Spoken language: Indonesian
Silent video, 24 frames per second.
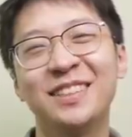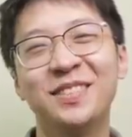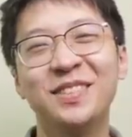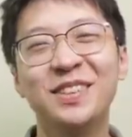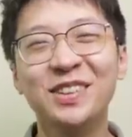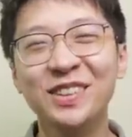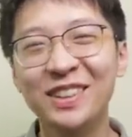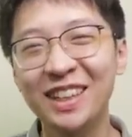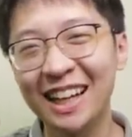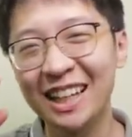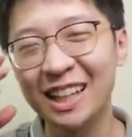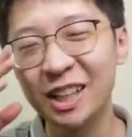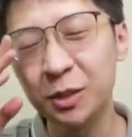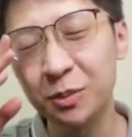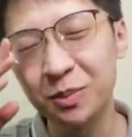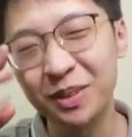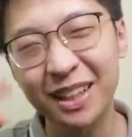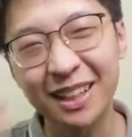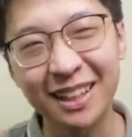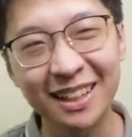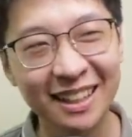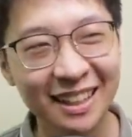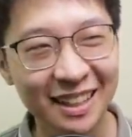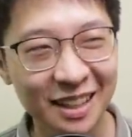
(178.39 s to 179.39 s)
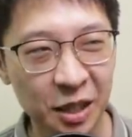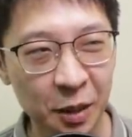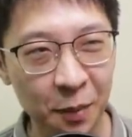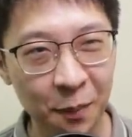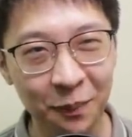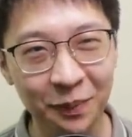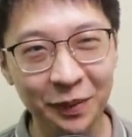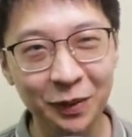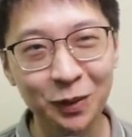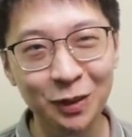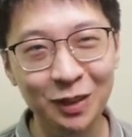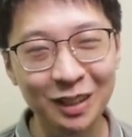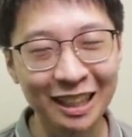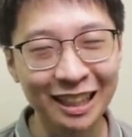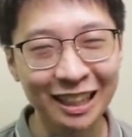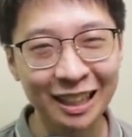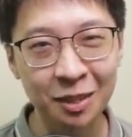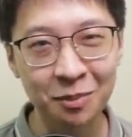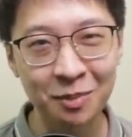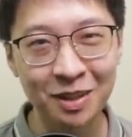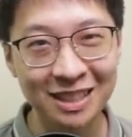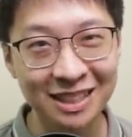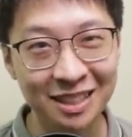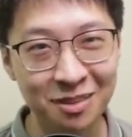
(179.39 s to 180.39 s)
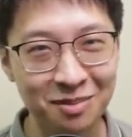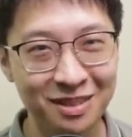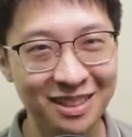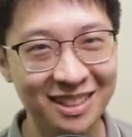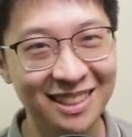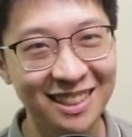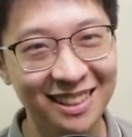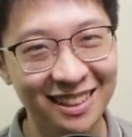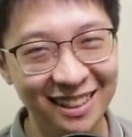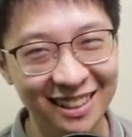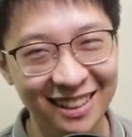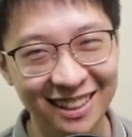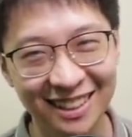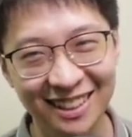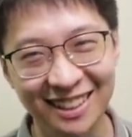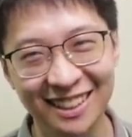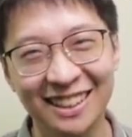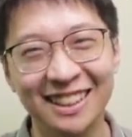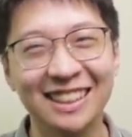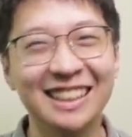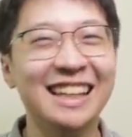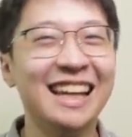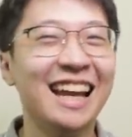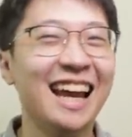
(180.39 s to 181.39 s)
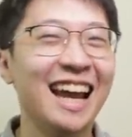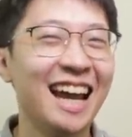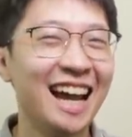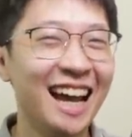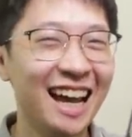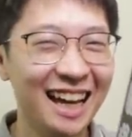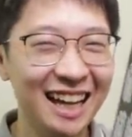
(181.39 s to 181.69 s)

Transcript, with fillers: Tapi itulah hidup ya. Penuh dengan kebasa basi ya. Iya.